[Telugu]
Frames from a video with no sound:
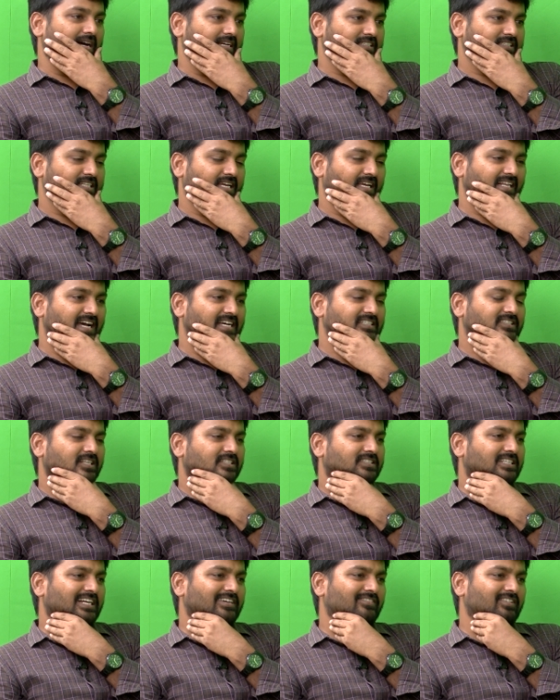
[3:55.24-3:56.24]
ఆస్తి ఆయన ఆస్తిలో
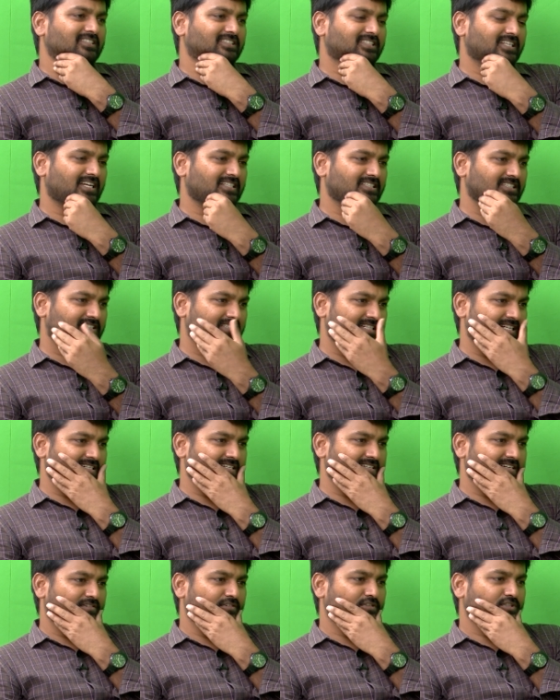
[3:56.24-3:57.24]
సగం ఆస్తి రాసిస్తా
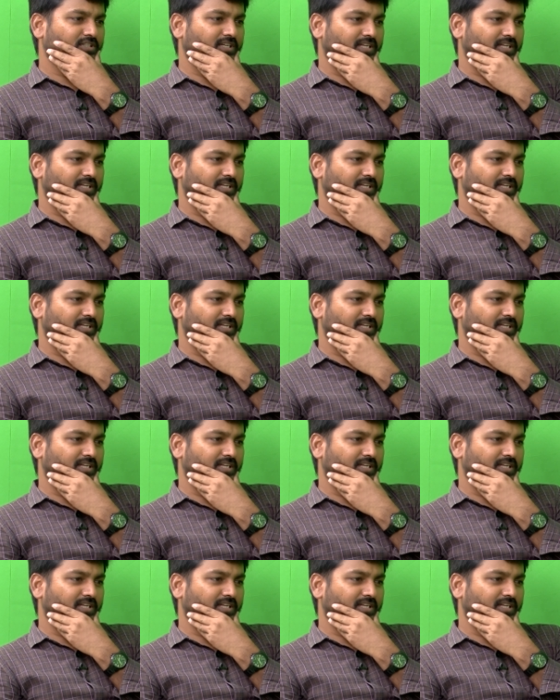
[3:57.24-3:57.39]
అంటాడు అవచ్చు